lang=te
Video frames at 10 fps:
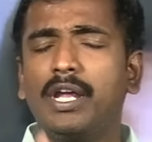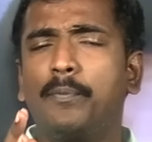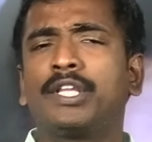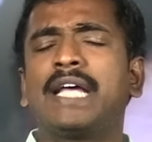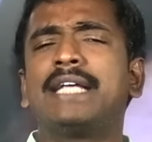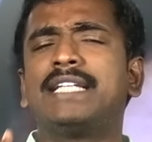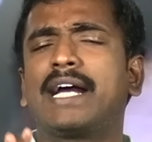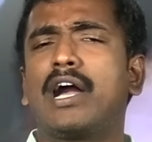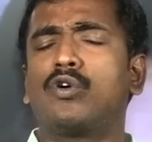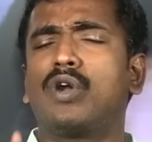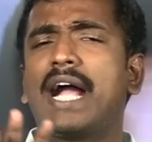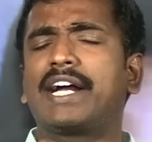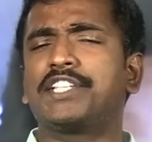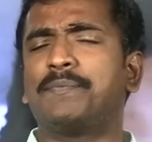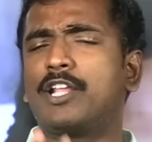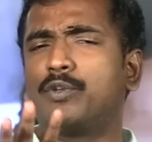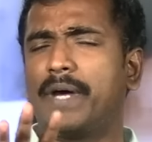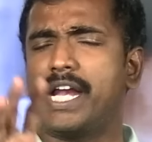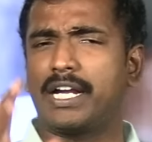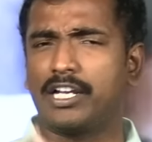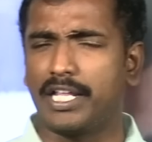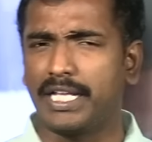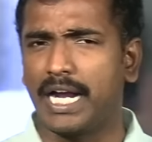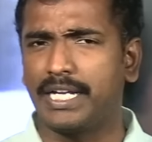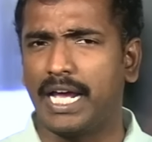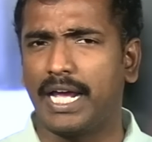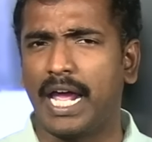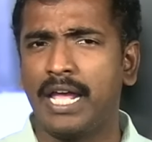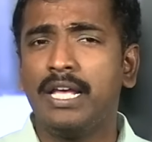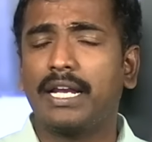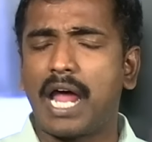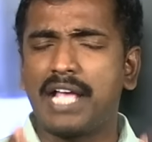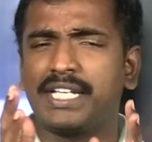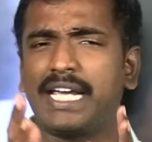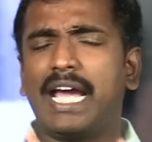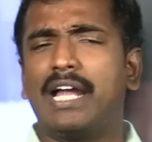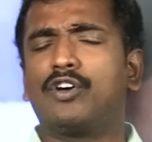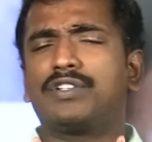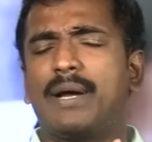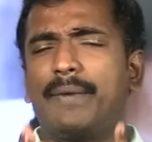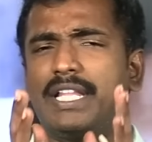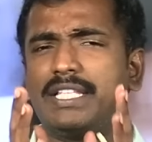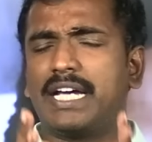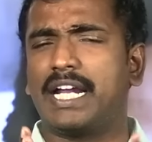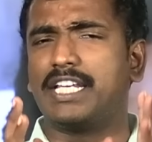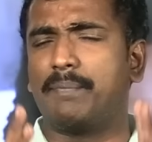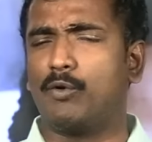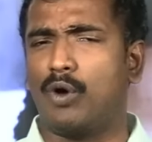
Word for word: ఇప్పుడు తాజాగా కూడా అకస్మాత్తు పర్యటన ఎందుకంటే రాజకీయాలకు సంబంధించేనని చెప్పి